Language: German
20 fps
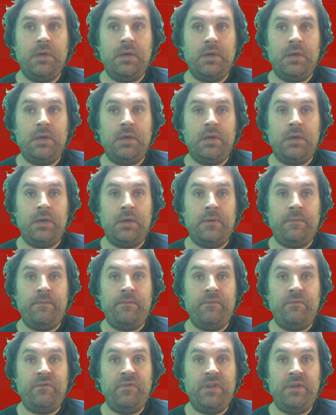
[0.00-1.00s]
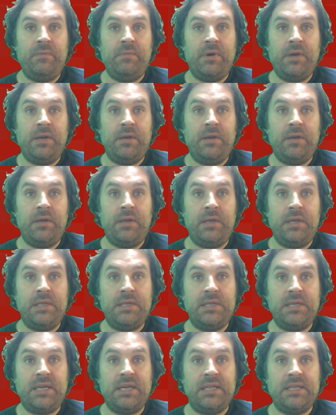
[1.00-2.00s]
ähm, wie man
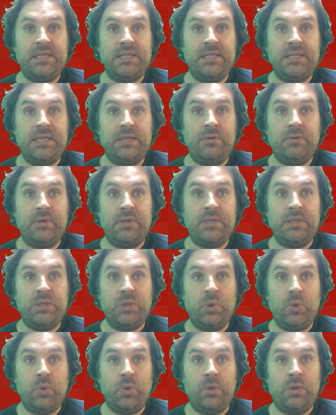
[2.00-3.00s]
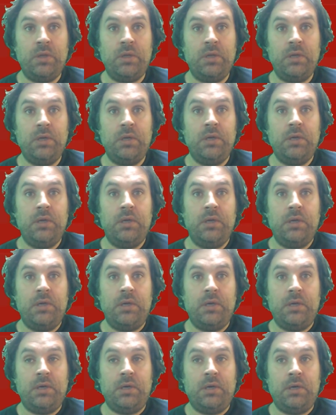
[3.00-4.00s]
diese ganze Situation
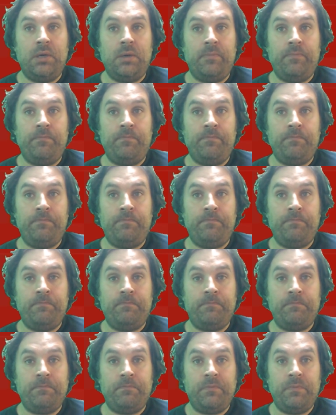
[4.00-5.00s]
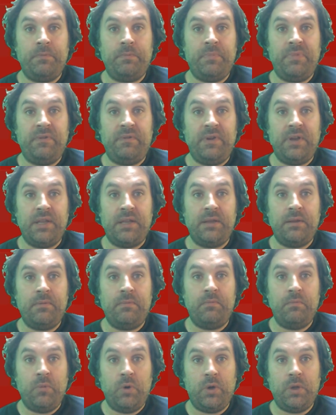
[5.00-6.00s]
ähm, bewerten
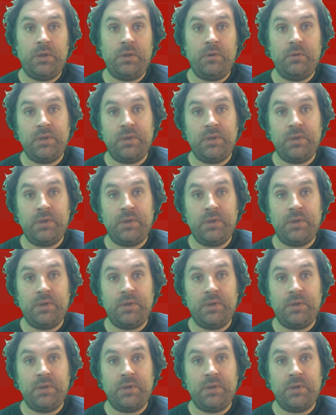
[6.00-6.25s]
möchte.